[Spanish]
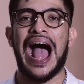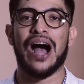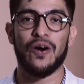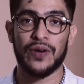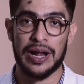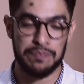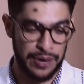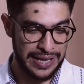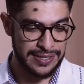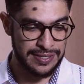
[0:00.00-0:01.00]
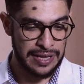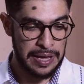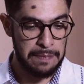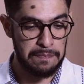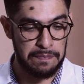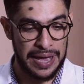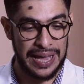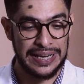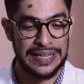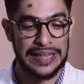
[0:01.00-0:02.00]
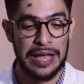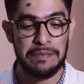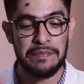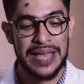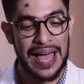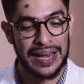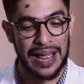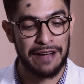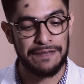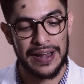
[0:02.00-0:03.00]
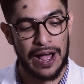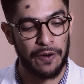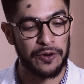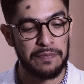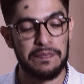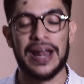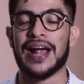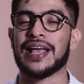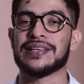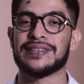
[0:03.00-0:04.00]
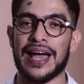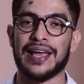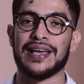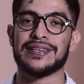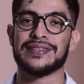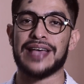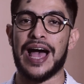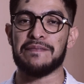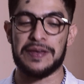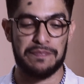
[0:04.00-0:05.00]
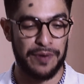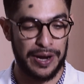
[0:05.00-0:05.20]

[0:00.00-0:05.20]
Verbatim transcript: Ahora pues, ven y te enviaré a Faraón para que saques a mi